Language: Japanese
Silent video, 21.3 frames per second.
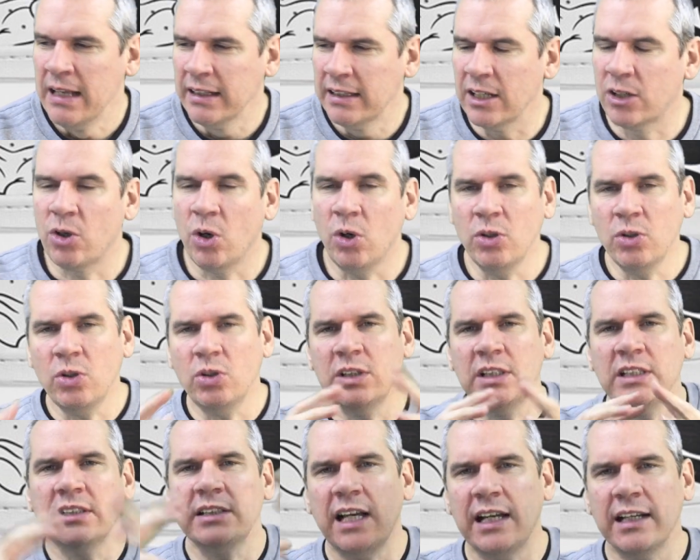で、この
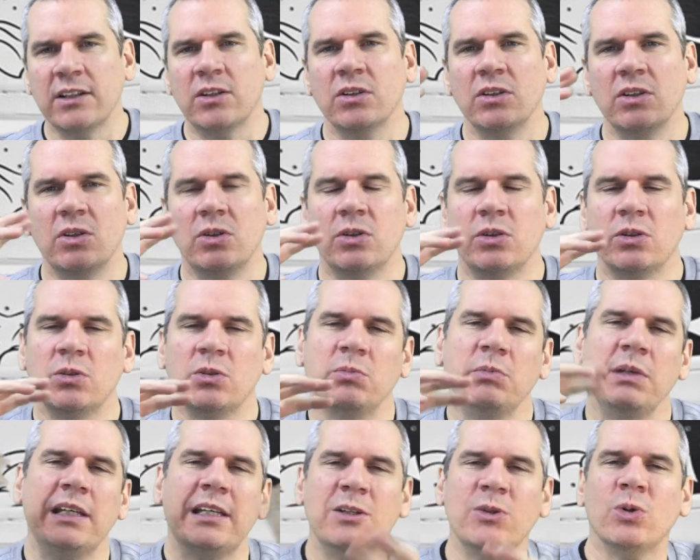デザイン、この
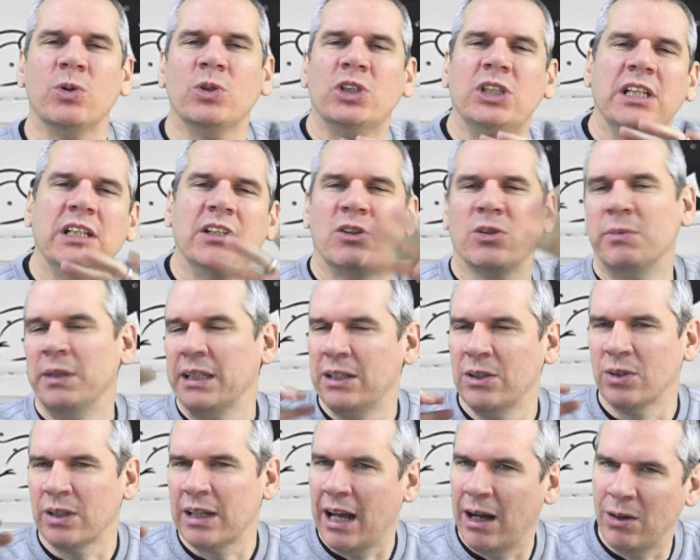ミキのお尻とミキ
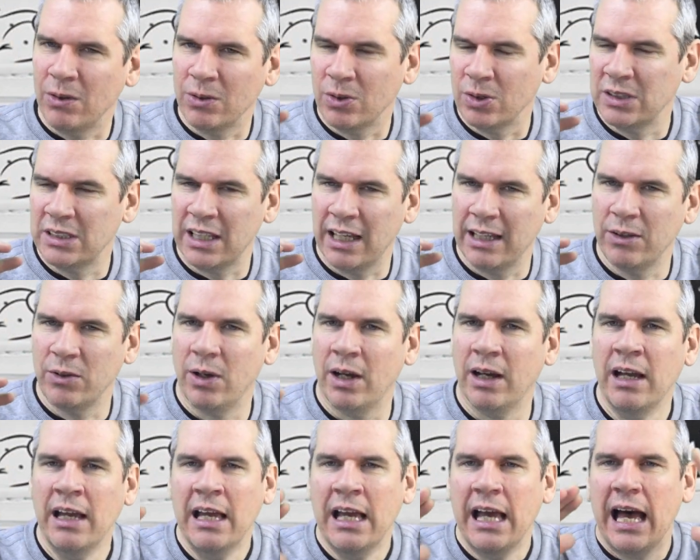の顔のデザイン
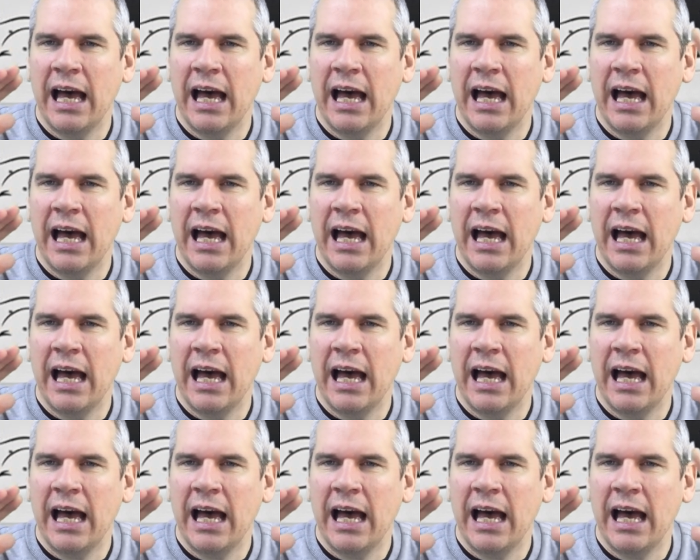は、